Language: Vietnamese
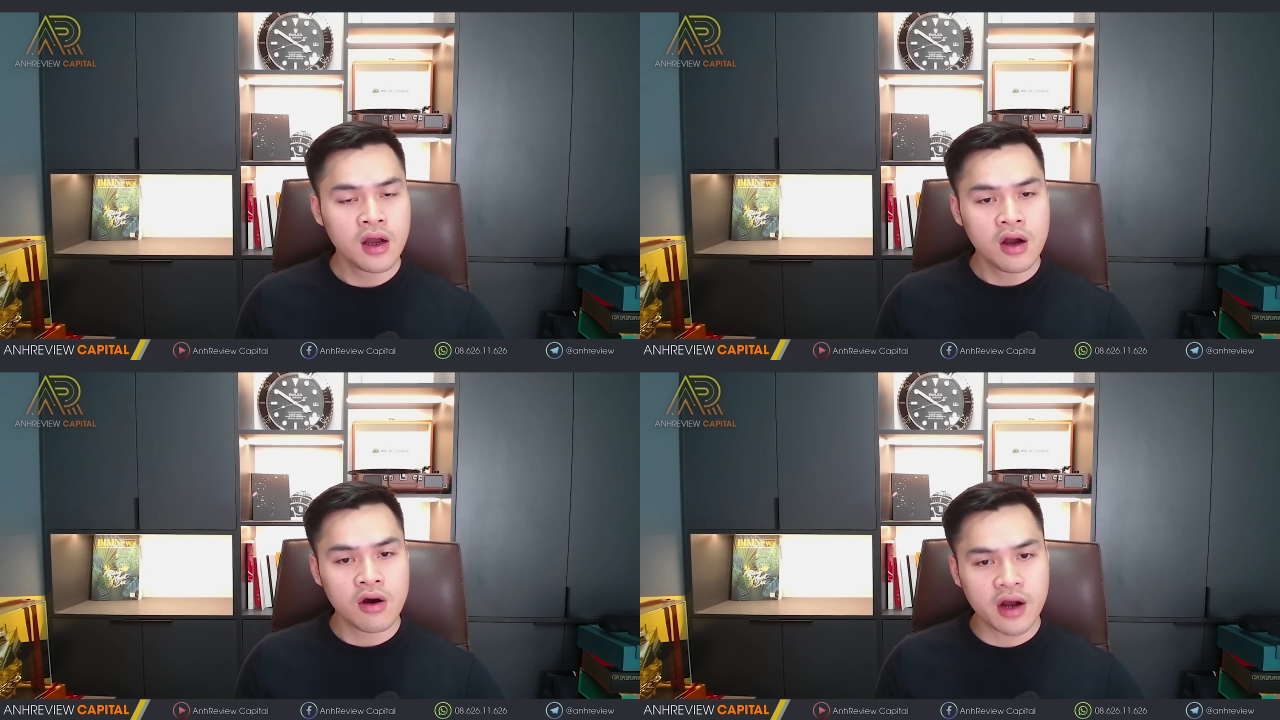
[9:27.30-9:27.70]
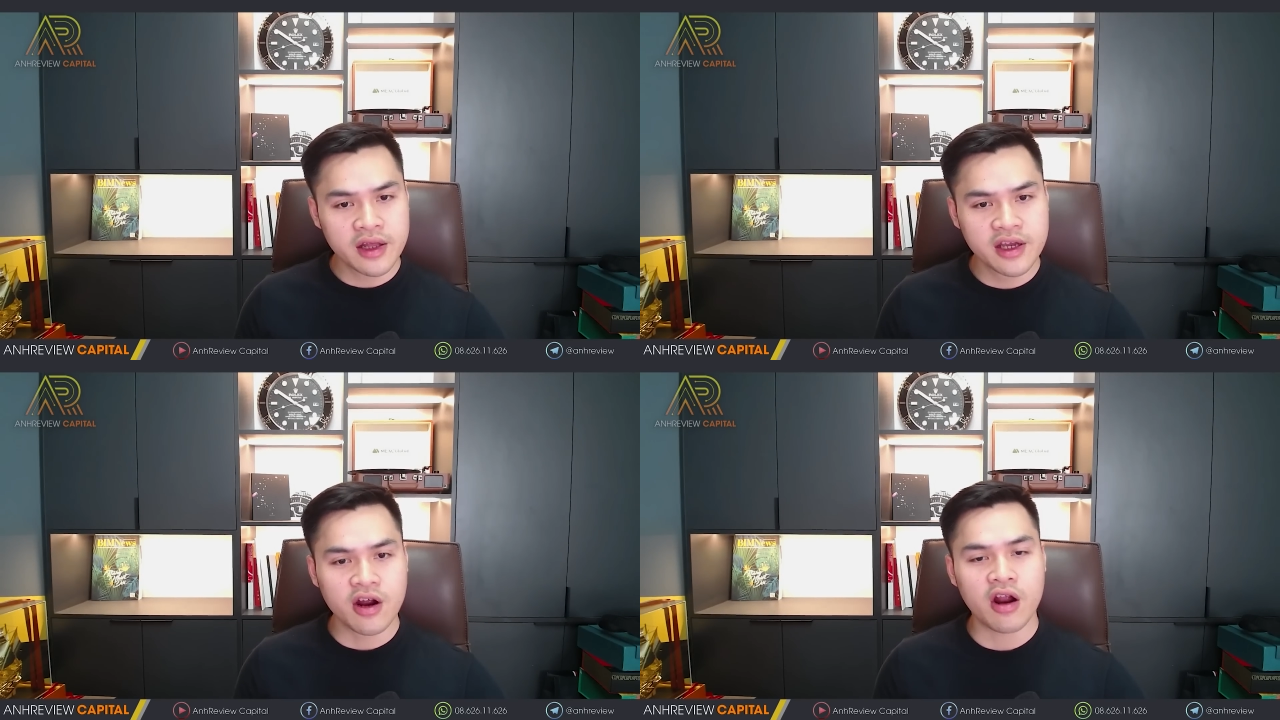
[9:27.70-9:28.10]
Ok,
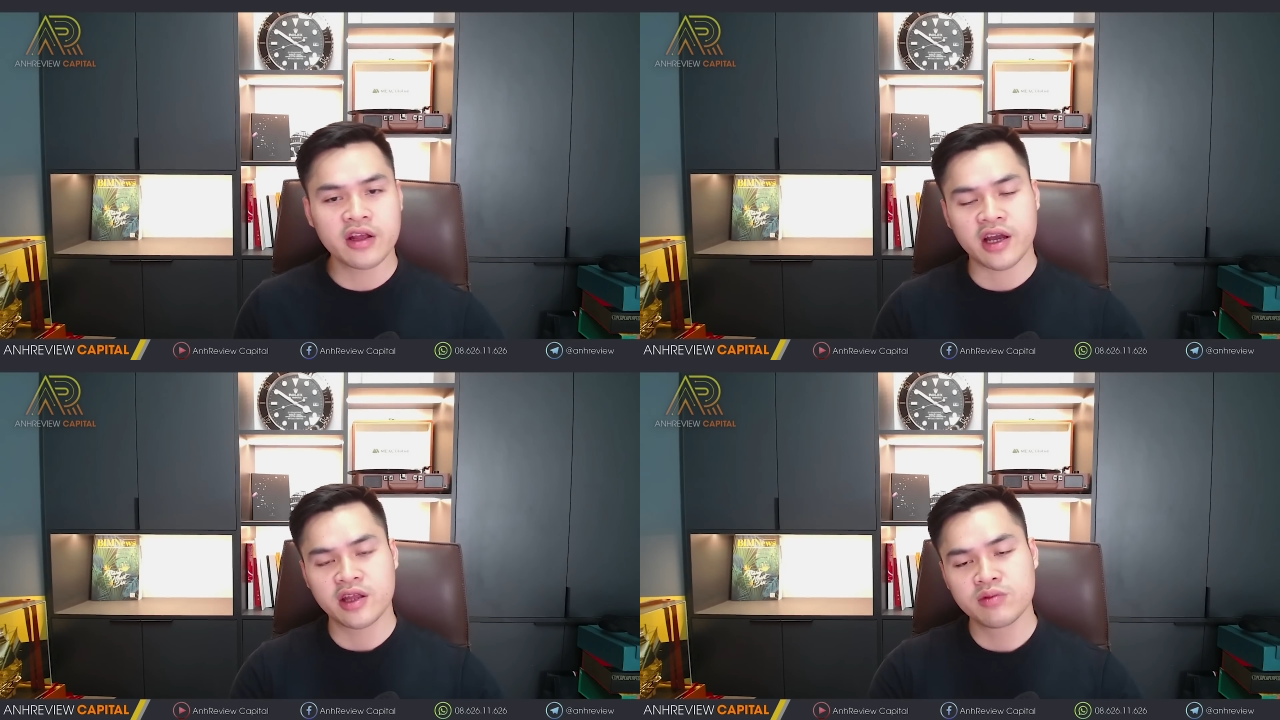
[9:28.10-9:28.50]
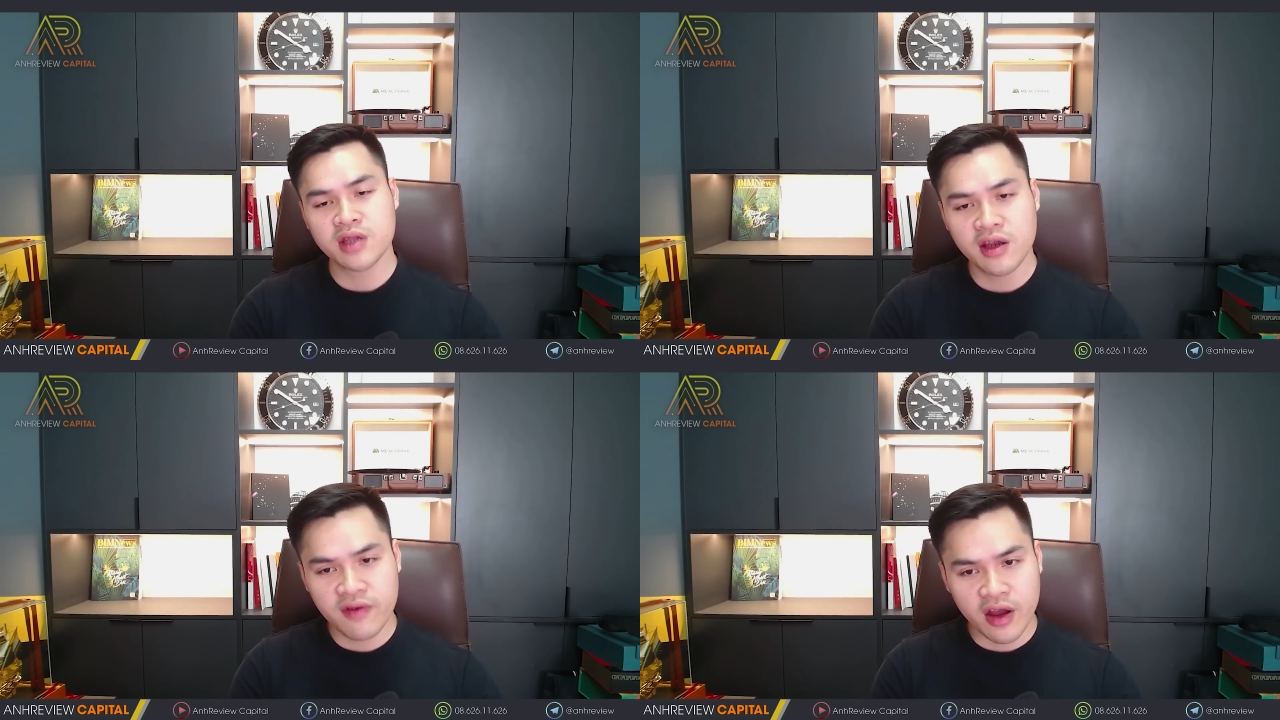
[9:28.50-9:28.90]
thì đó là những cái
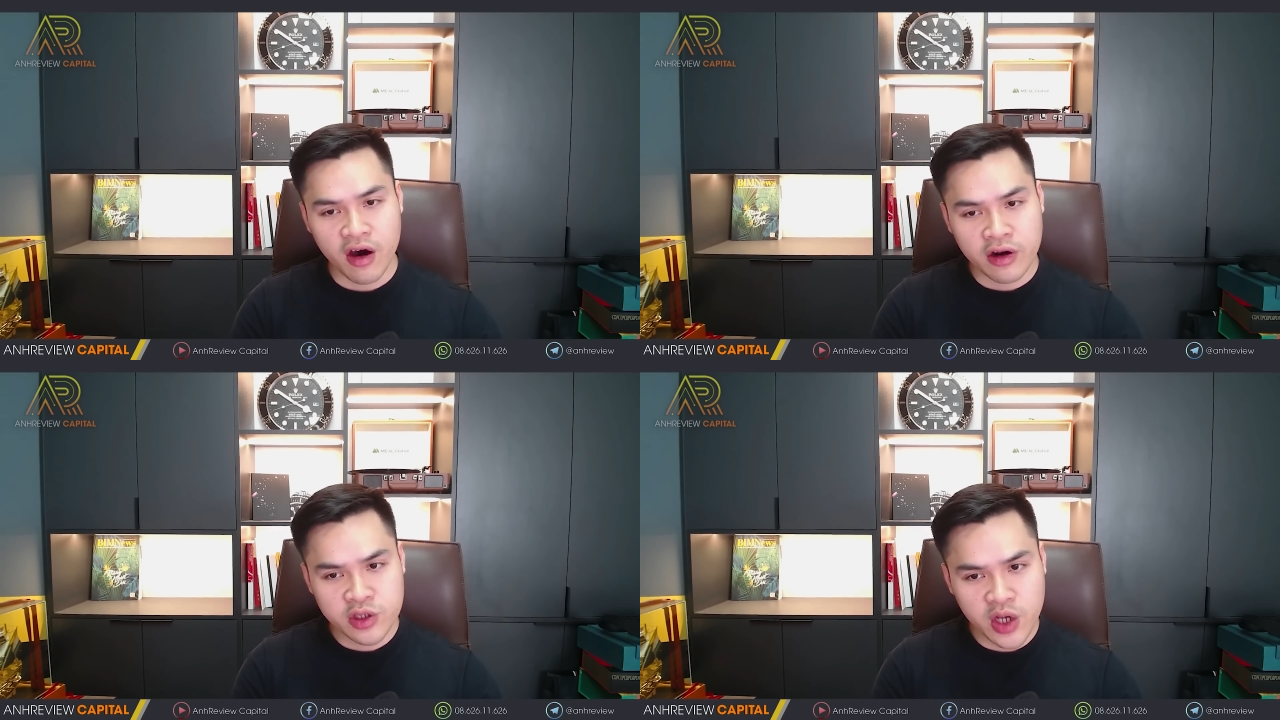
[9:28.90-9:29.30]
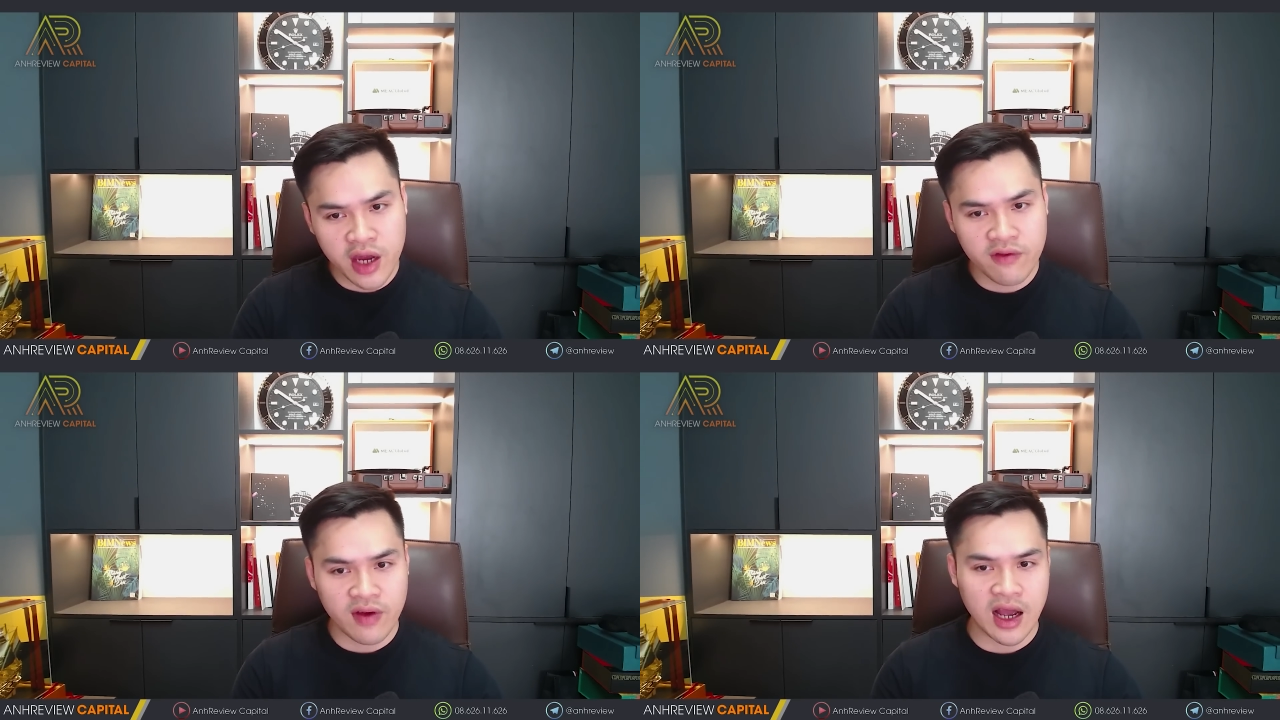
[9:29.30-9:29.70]
thông tin về
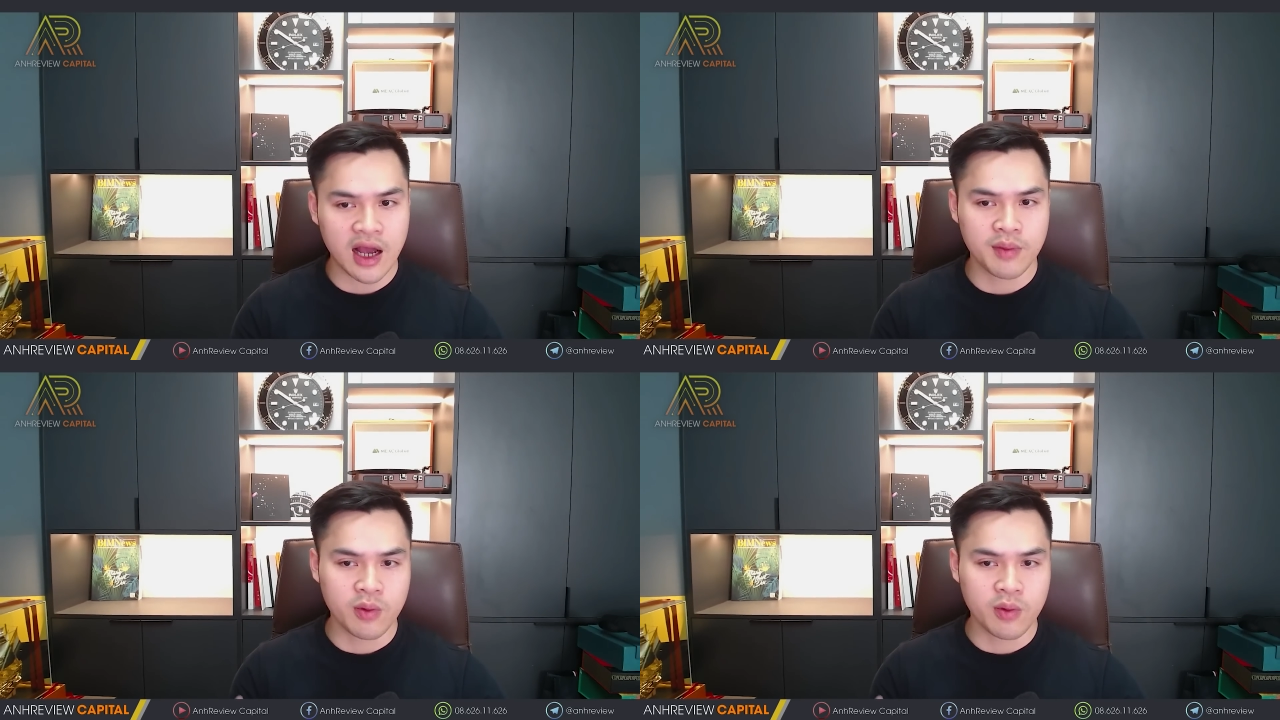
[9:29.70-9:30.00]
on-chain và